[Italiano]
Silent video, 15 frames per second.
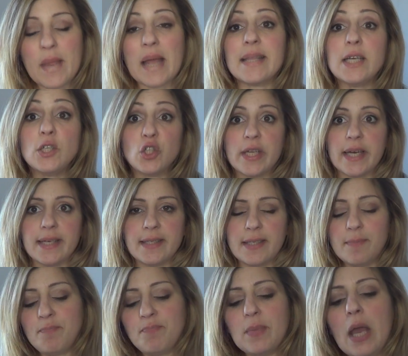dai
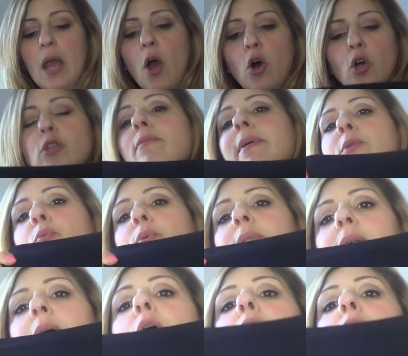cinesi ho trovato queste